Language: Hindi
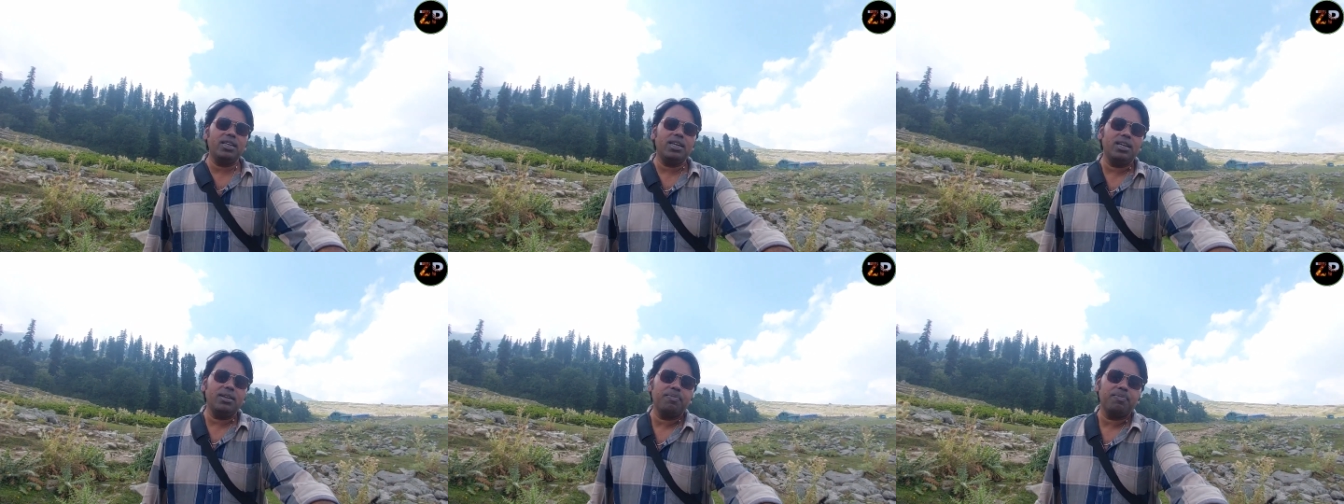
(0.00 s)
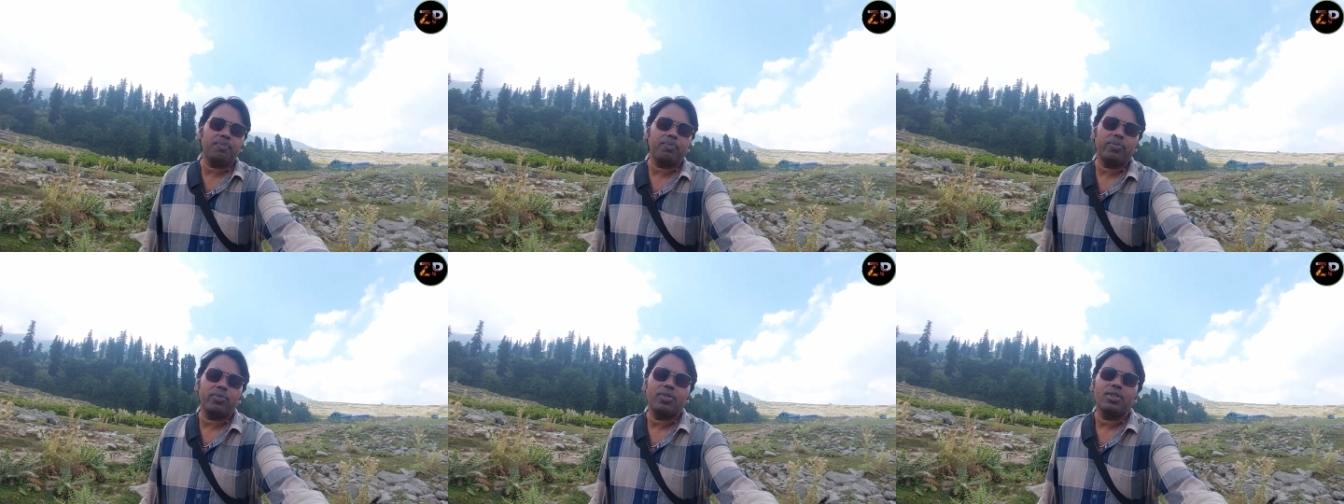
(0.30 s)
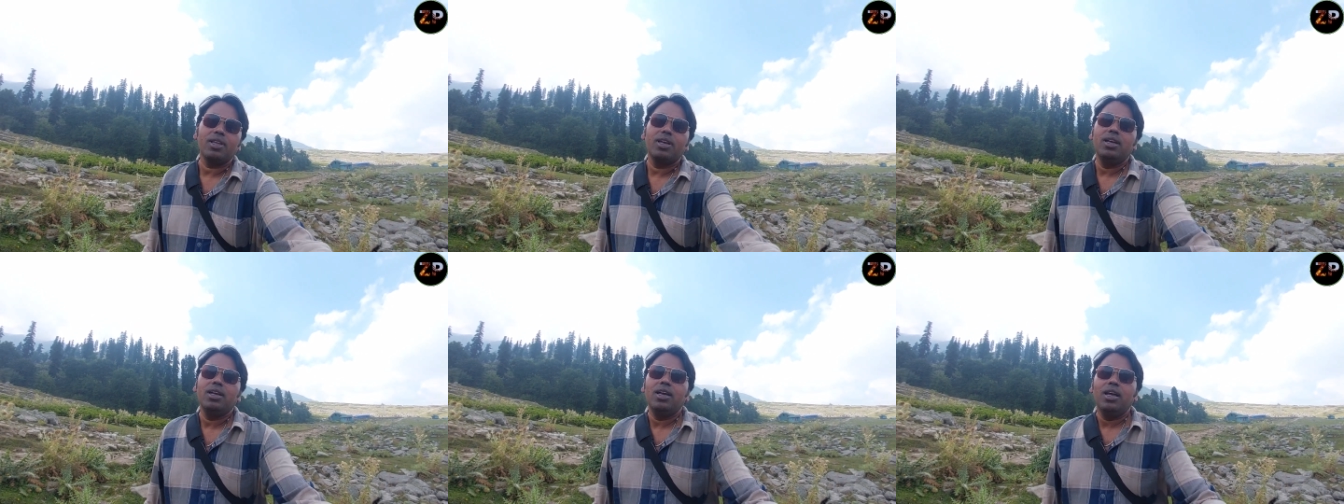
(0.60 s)
किया
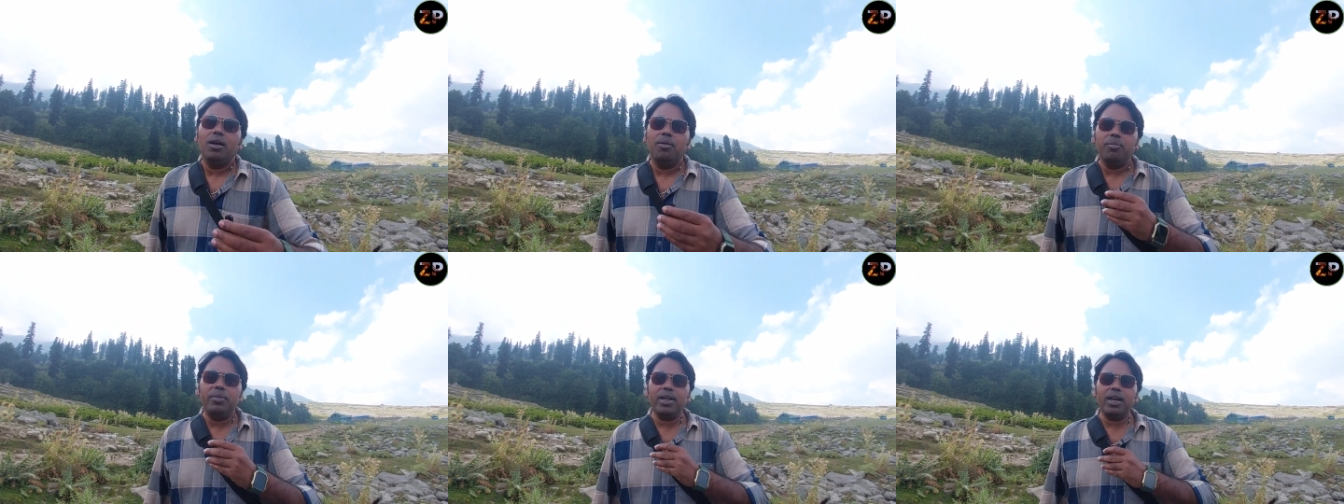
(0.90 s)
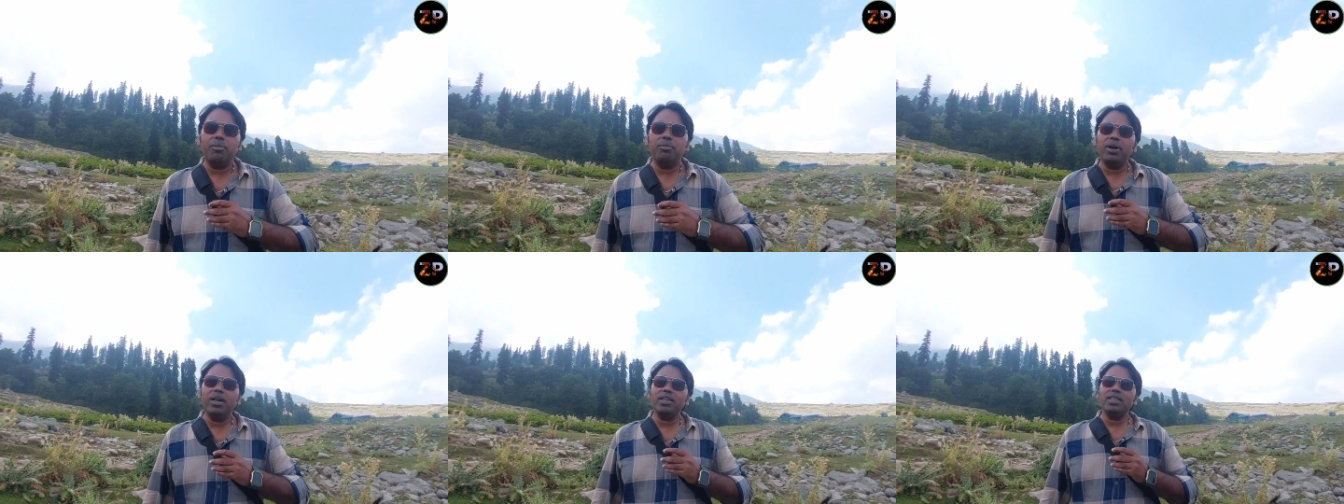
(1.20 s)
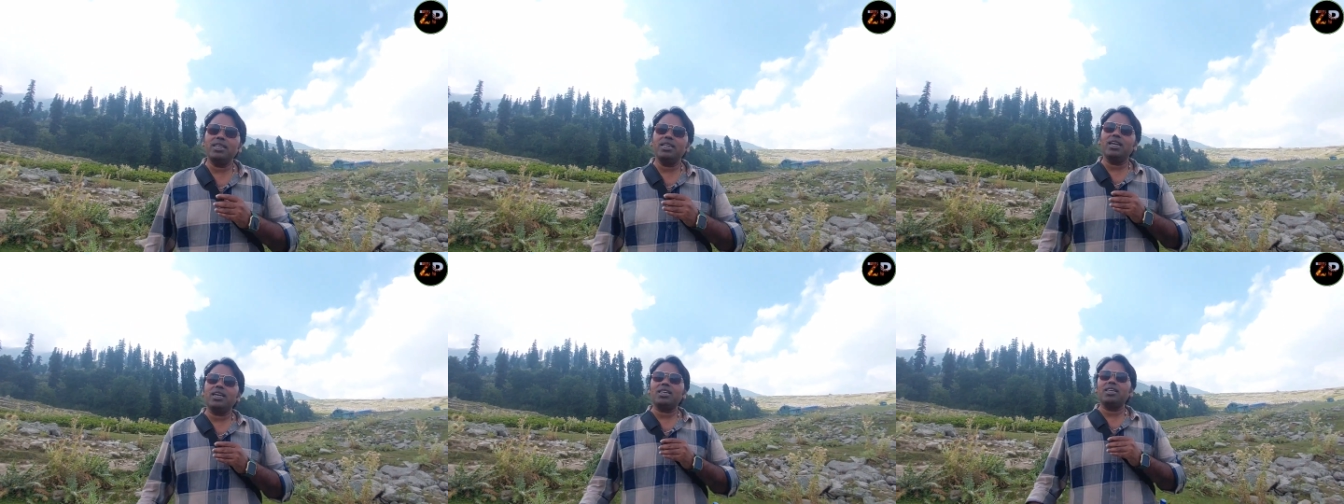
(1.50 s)
मेरा
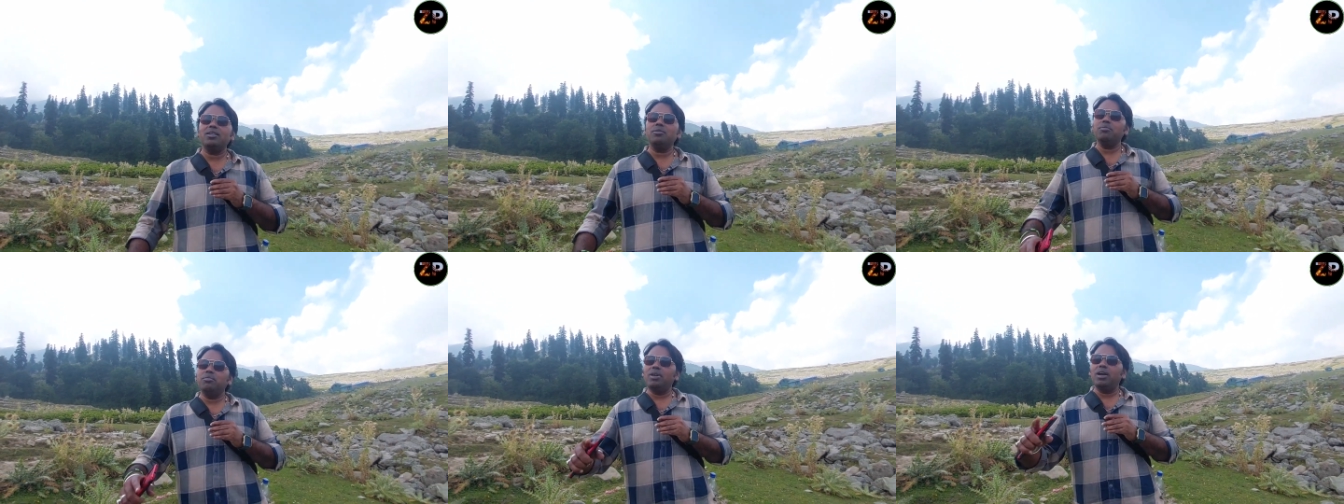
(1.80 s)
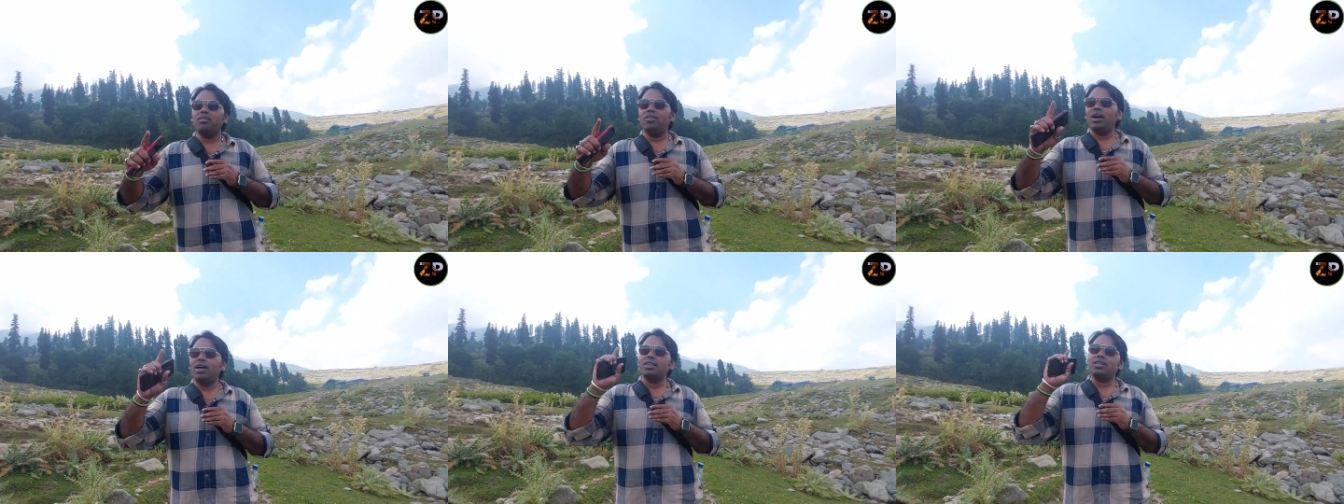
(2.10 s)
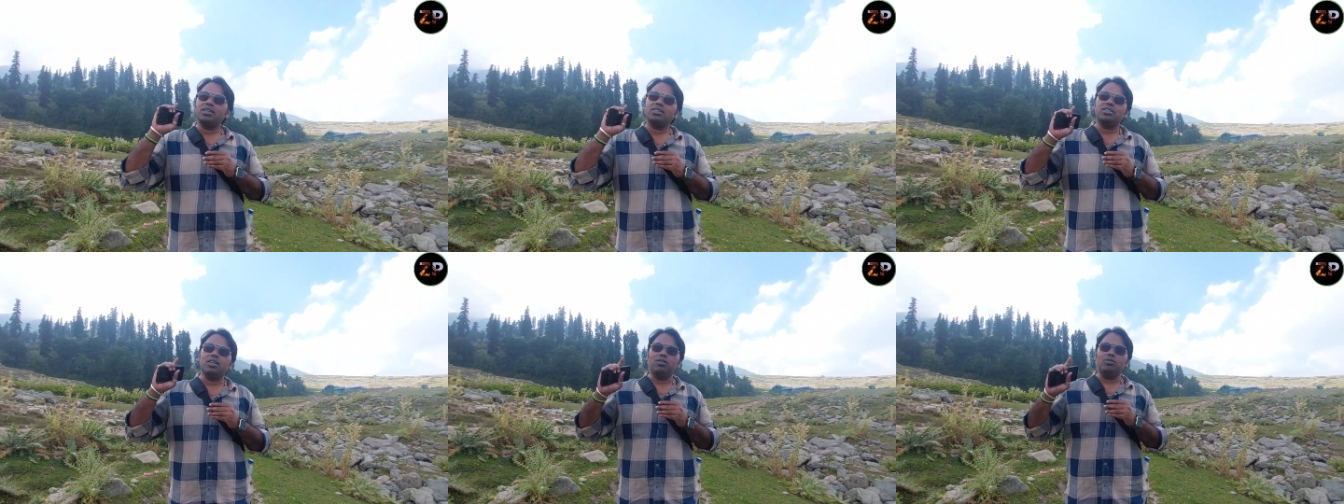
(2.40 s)
मन किया कि मैं वहाँ तक